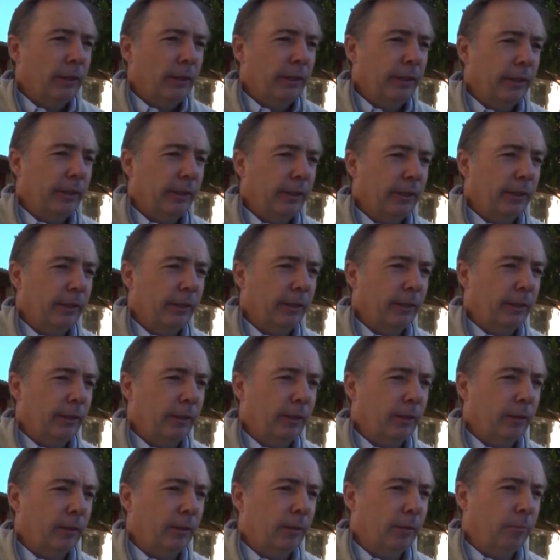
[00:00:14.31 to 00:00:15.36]

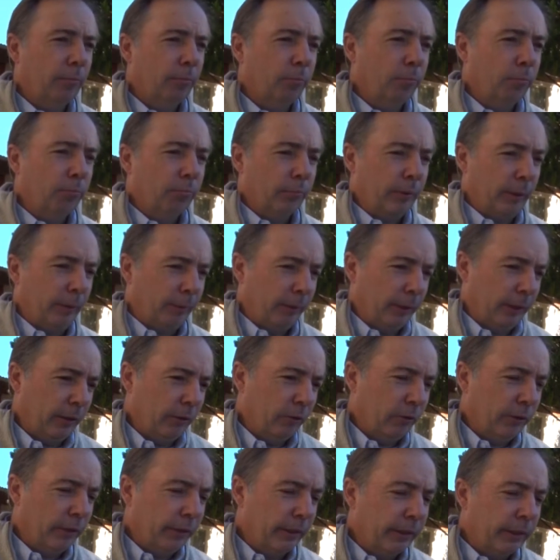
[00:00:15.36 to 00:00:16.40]
este,
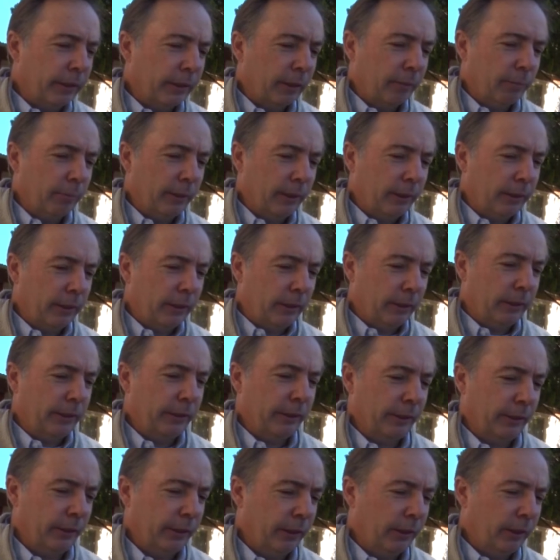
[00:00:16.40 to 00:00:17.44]
trabajando intensamente en
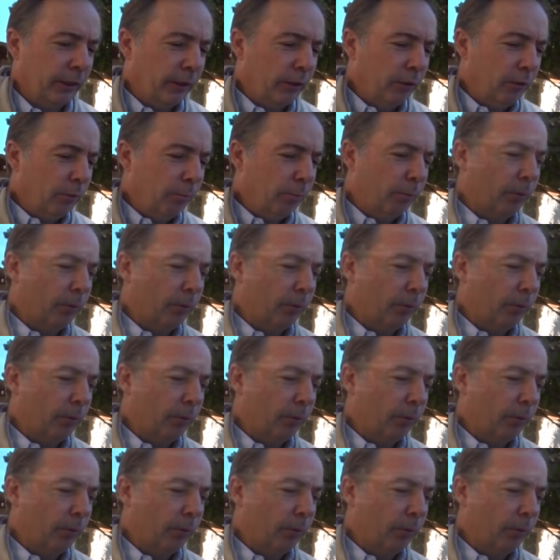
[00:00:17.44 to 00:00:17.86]
ese sentido